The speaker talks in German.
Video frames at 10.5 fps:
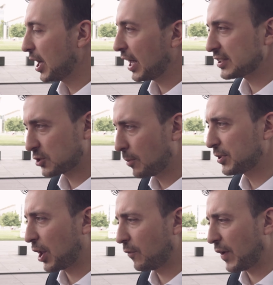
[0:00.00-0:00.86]
Es
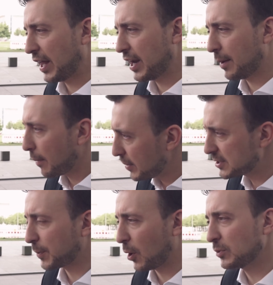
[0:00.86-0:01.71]
kommt drauf an, aber
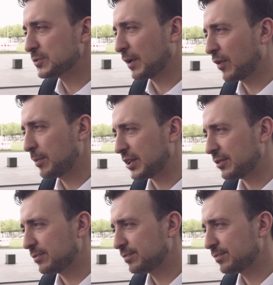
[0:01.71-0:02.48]
Missbrauch muss man verbieten.